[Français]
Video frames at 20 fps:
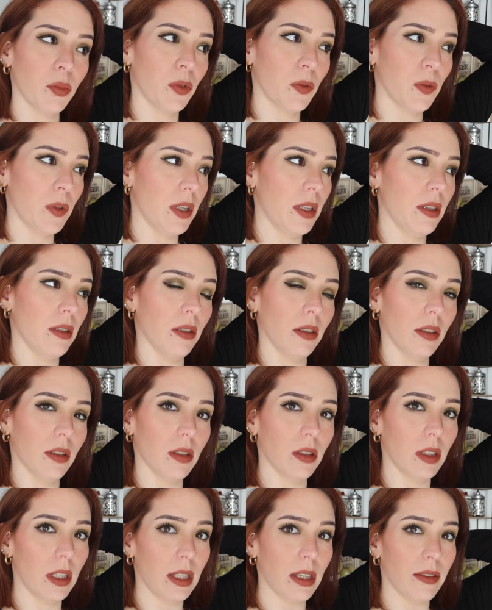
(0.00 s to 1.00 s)
mon fils
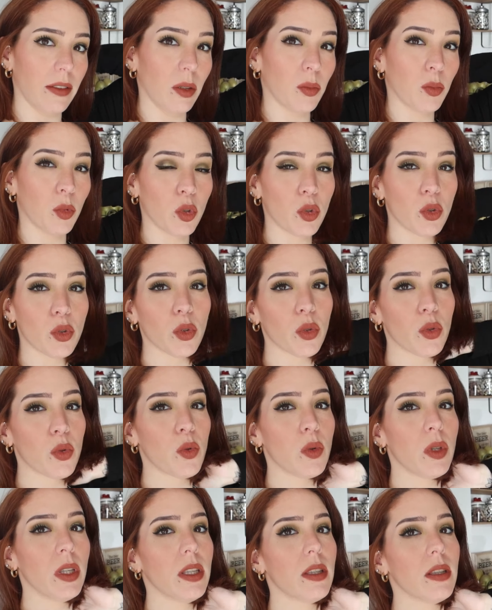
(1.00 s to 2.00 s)
euh, est avec moi
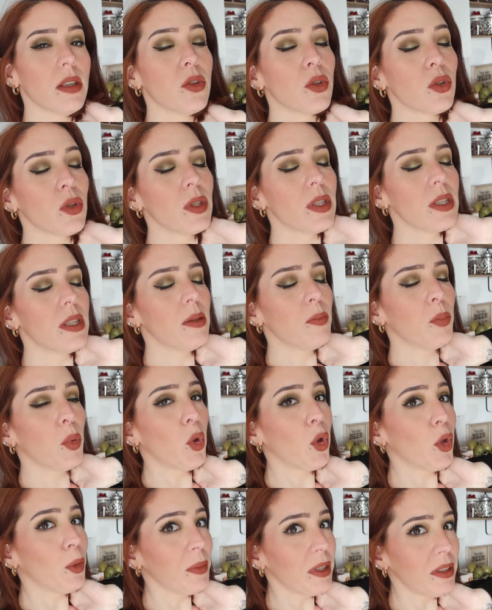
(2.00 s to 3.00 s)
aujourd'hui, c'est jeudi
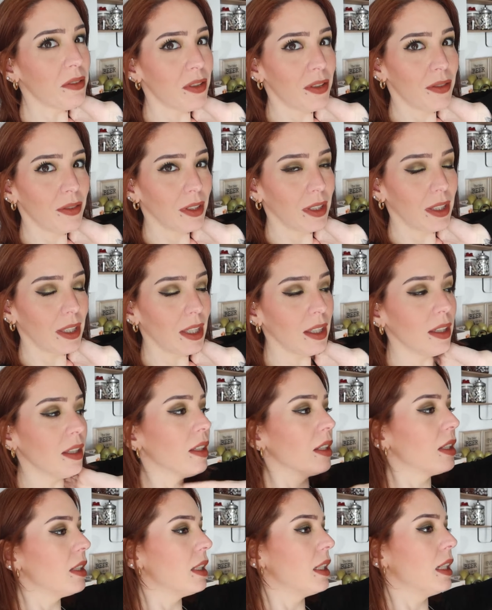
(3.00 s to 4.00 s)
1er février.
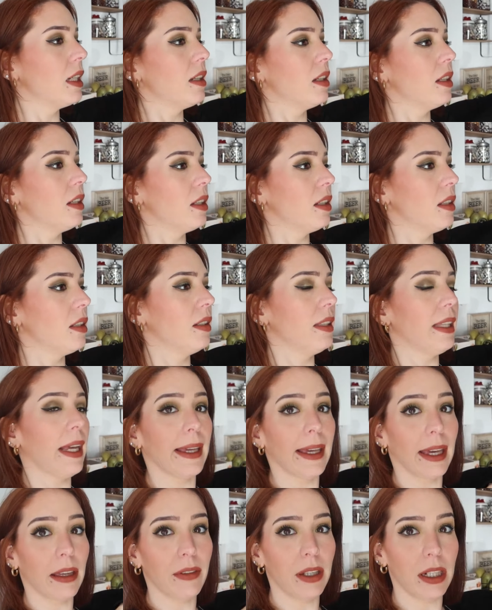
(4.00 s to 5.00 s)
Euh, il y a
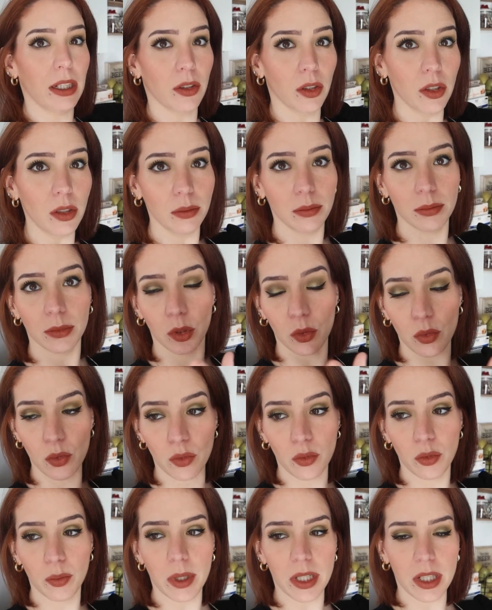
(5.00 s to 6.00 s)
grève à l'école, donc
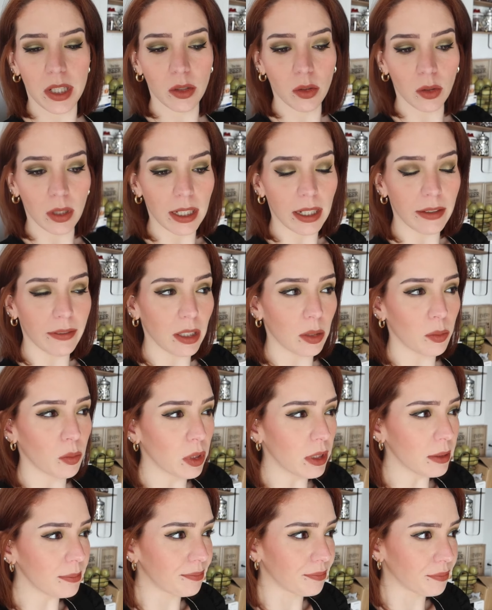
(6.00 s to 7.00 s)
du coup bah, j'ai Nolan avec
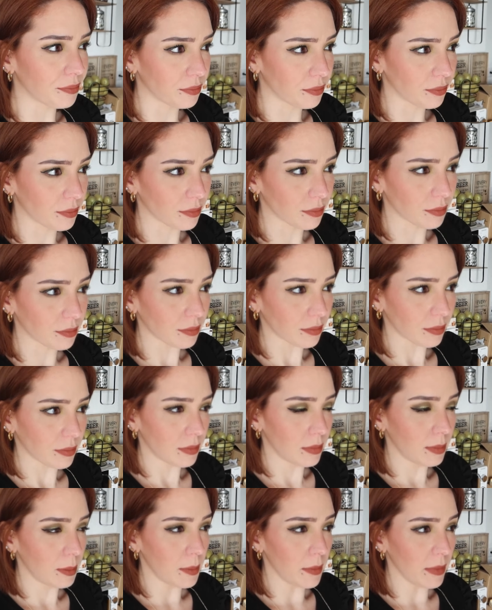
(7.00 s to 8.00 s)
moi.
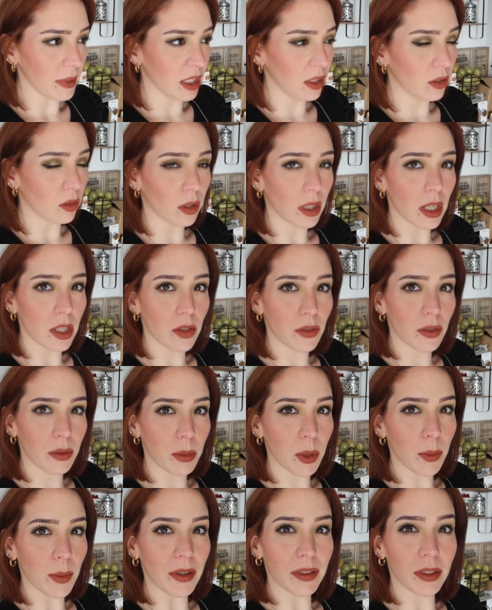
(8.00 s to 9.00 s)
Donc là j'ai
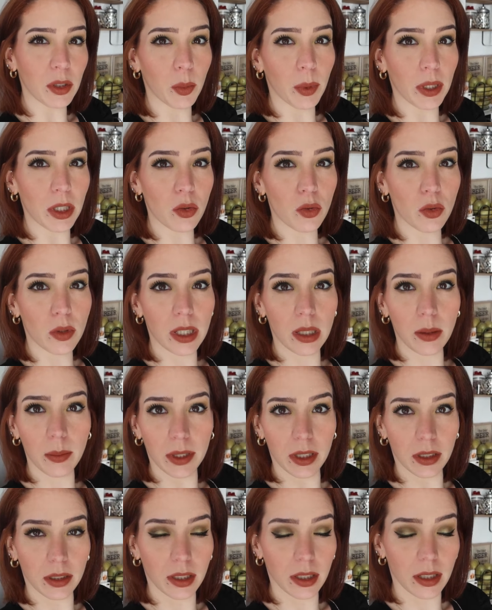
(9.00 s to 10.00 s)
filmé ma vidéo batch cooking
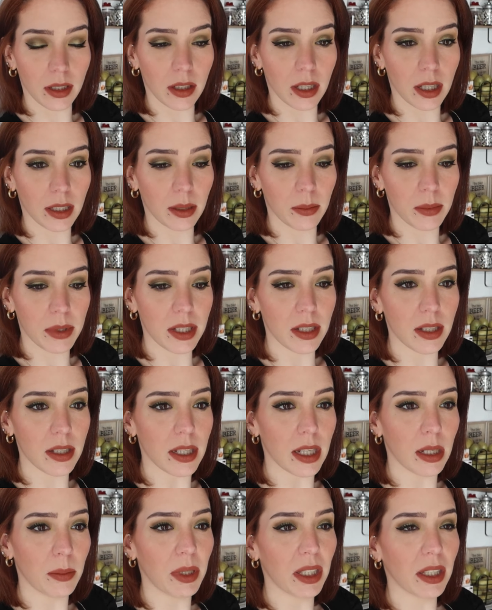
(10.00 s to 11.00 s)
pendant qu'il regarde un petit
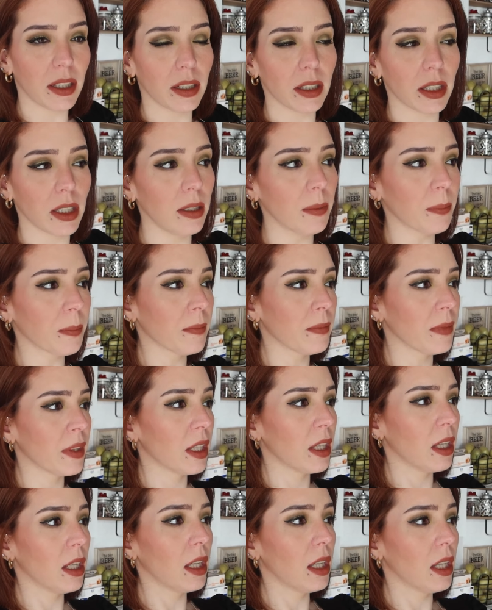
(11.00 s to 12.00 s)
dessin animé tranquille.
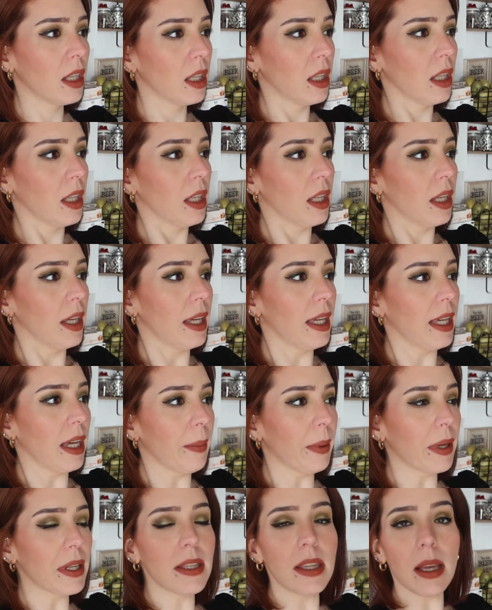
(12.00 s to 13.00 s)
Et
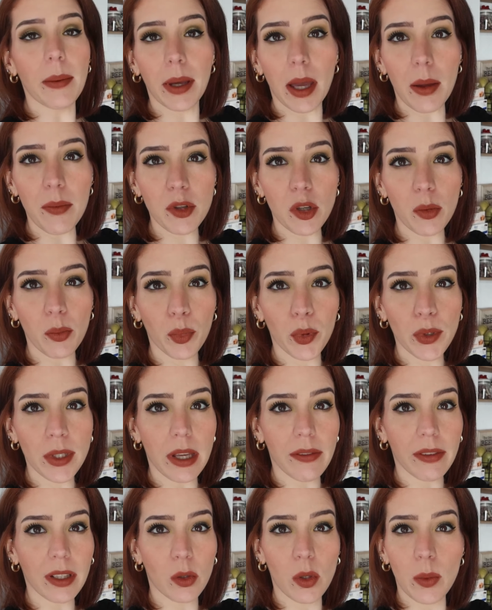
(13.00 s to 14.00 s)
après cet après-midi je vais me
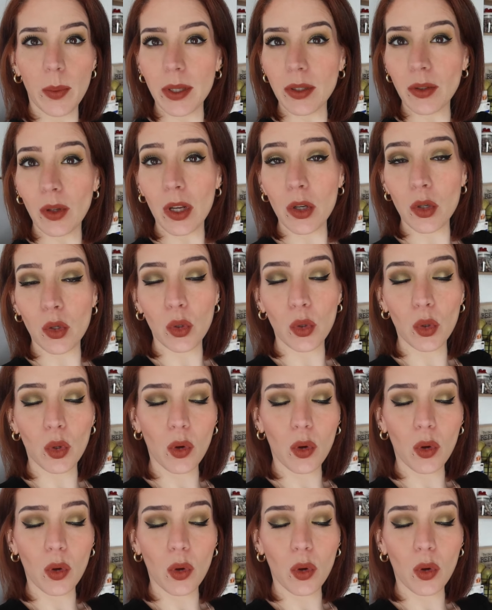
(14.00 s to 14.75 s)
poser avec lui parce que là je